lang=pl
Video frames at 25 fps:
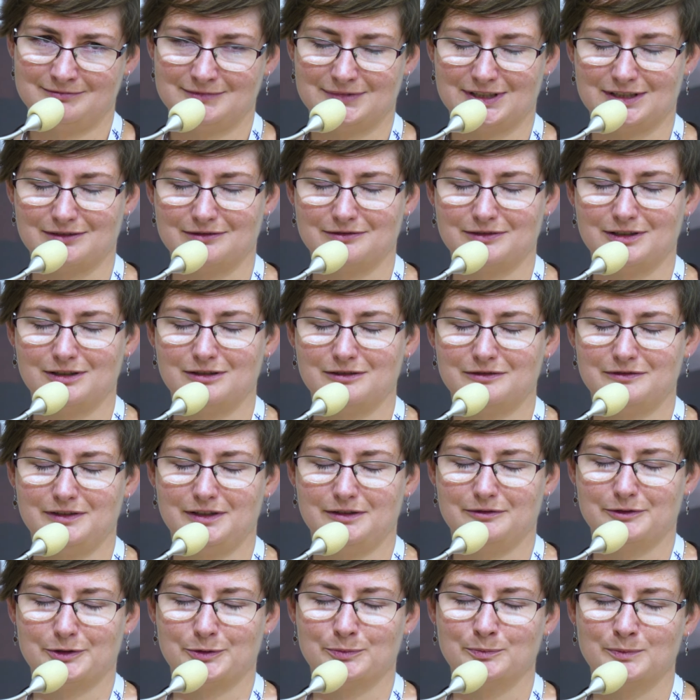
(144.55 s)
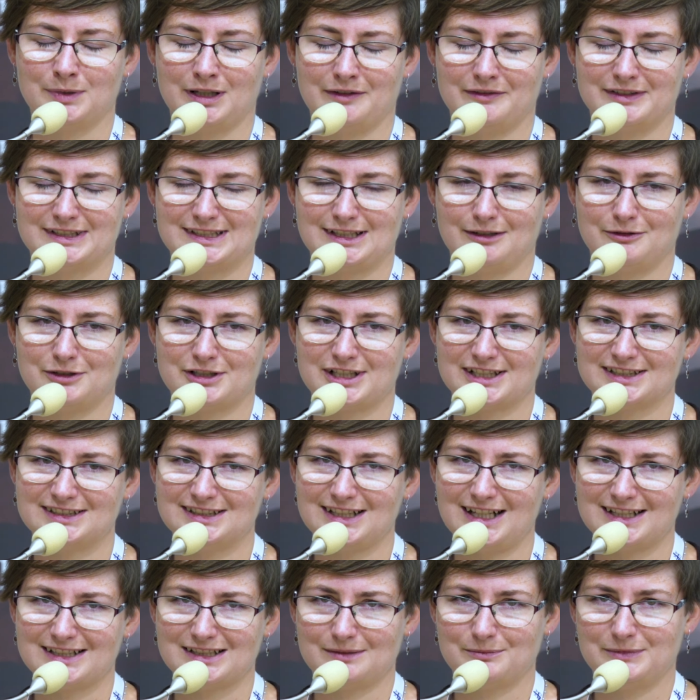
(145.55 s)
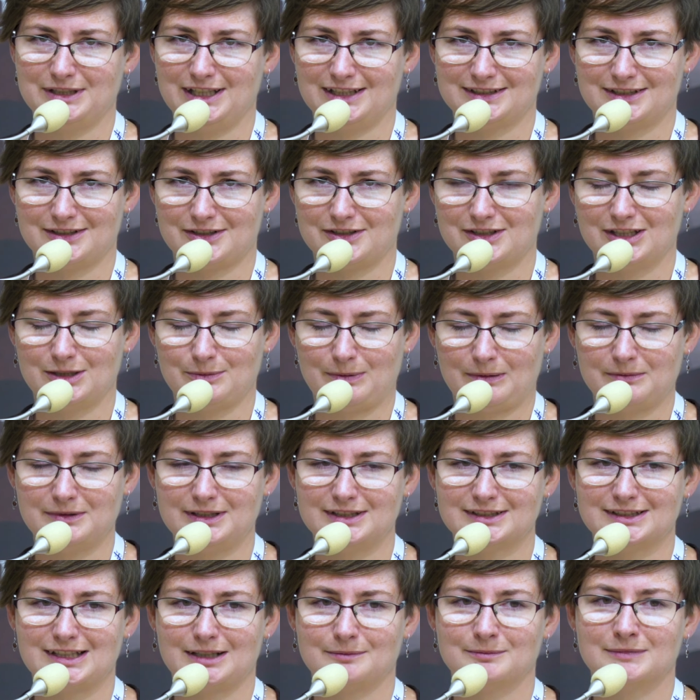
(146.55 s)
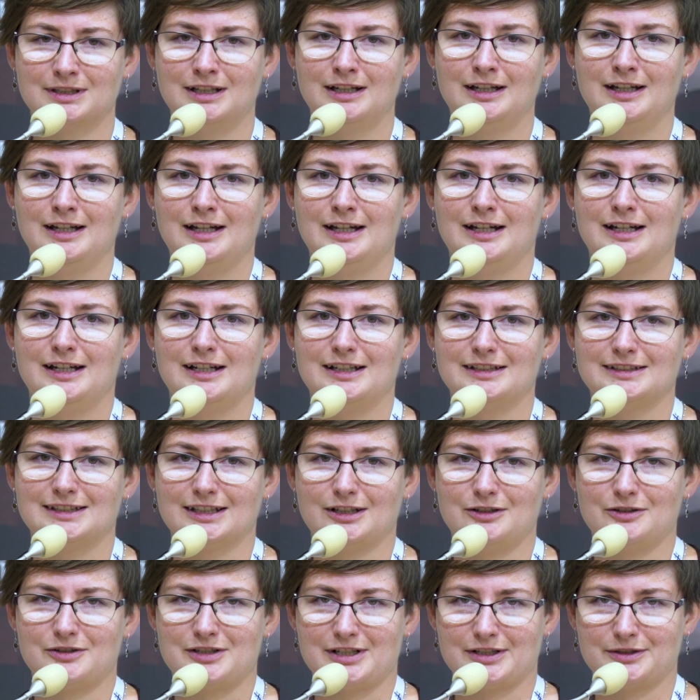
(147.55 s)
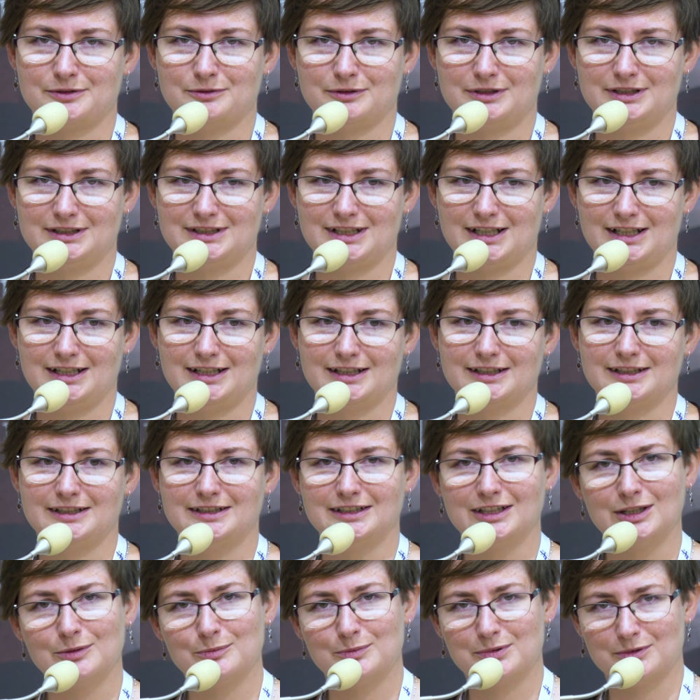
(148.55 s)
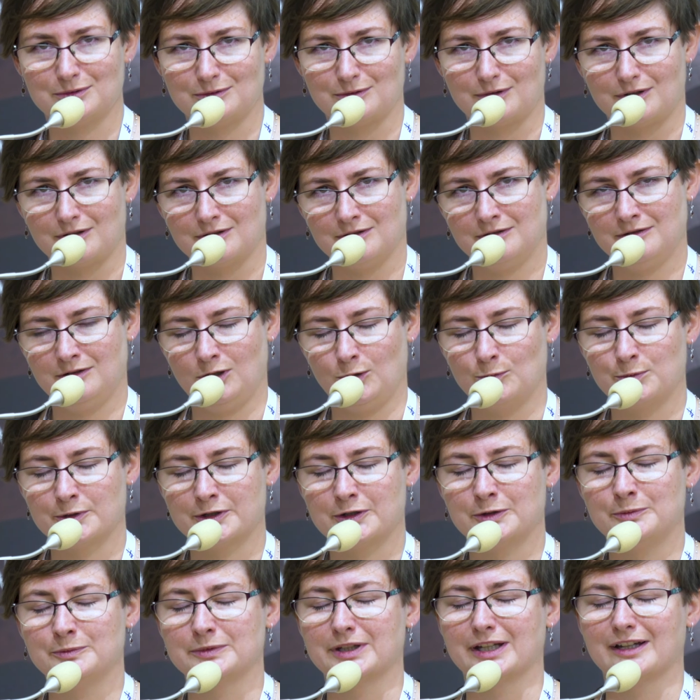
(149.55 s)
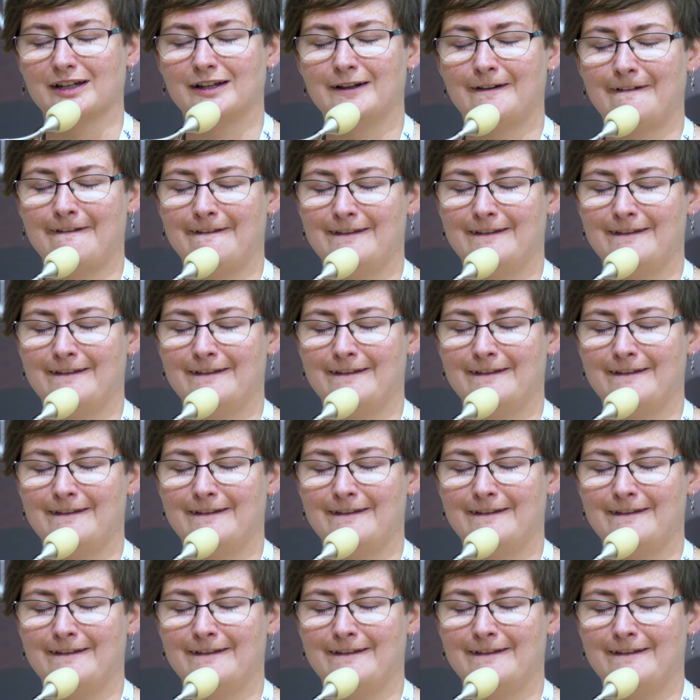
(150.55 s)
się wychowywałyśmy prawie cały czas razem i ja też nie pamiętam e, tego czasu, kiedy Helenki nie było obok mnie,